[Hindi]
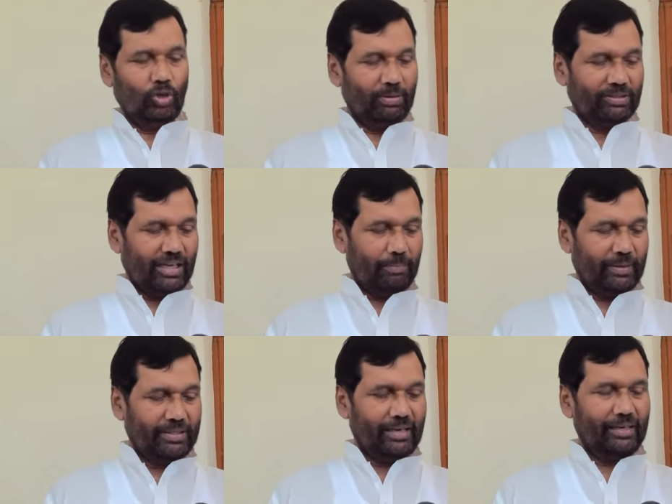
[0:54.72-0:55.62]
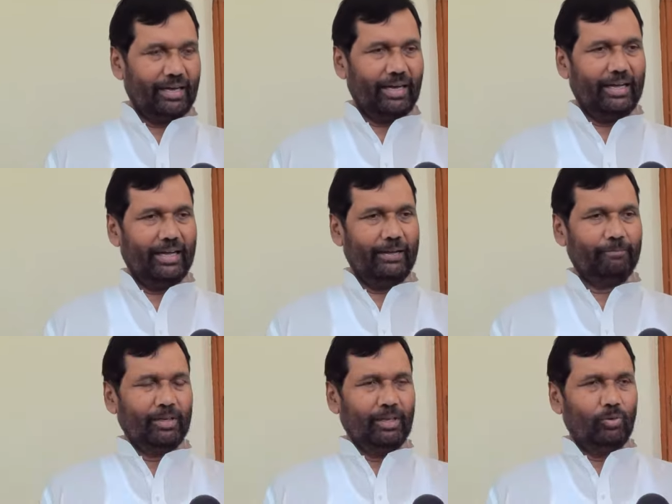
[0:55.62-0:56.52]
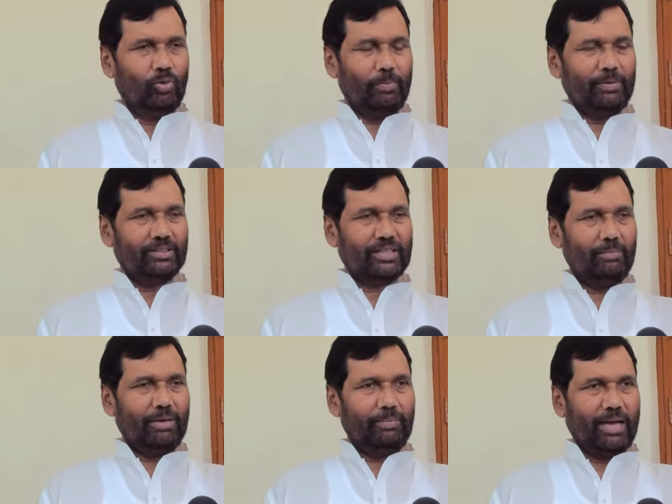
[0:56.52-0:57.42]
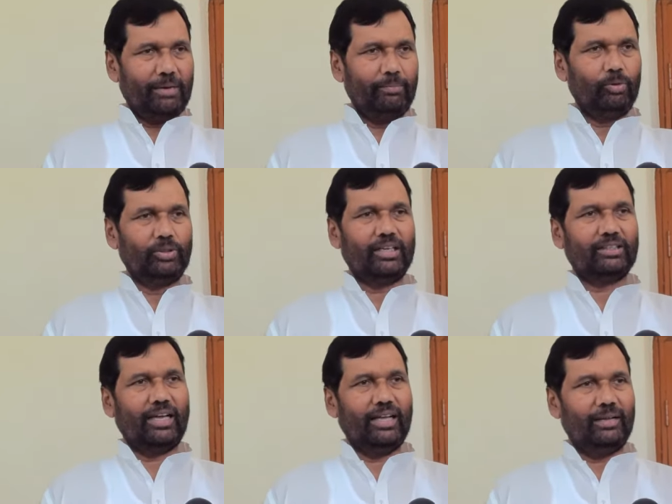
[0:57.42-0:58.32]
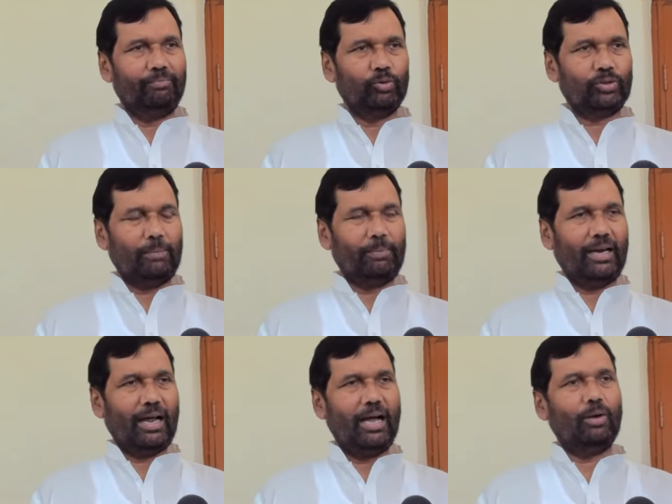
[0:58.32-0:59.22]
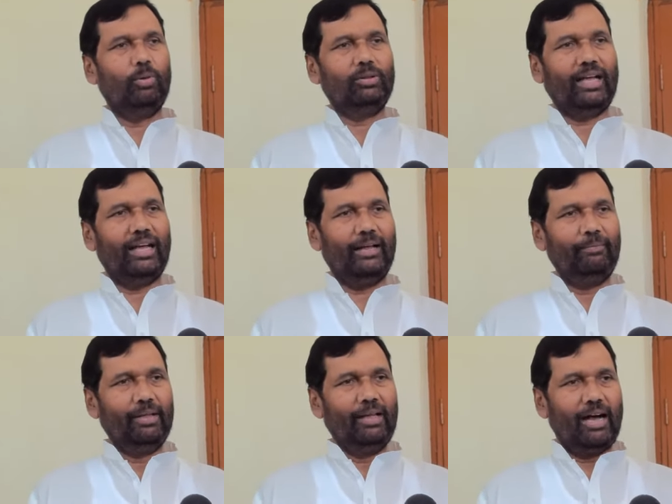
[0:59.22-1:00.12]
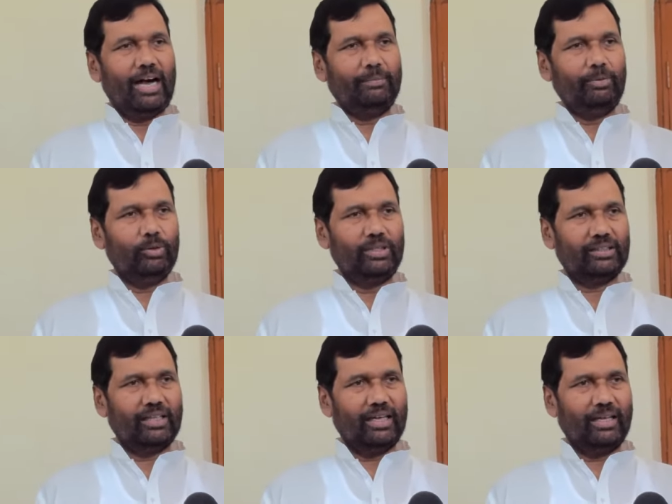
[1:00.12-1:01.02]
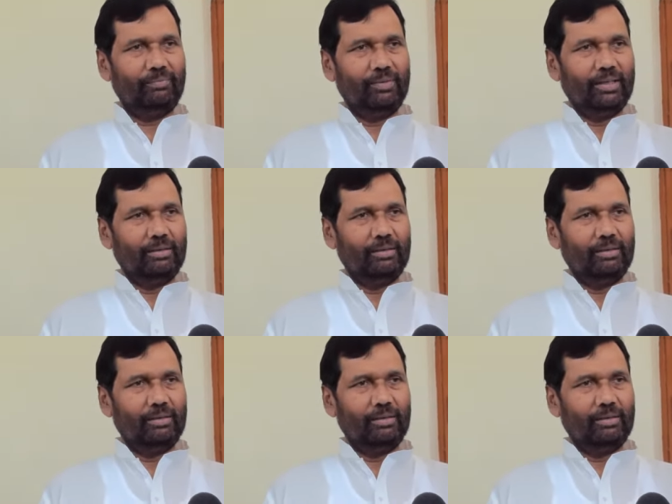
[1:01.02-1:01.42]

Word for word: जो बच्चा पैदा ले रहा है वो अपने सामने में आर्मी को देखता है उसका पहला आँख खुलता है आर्मी को देखता है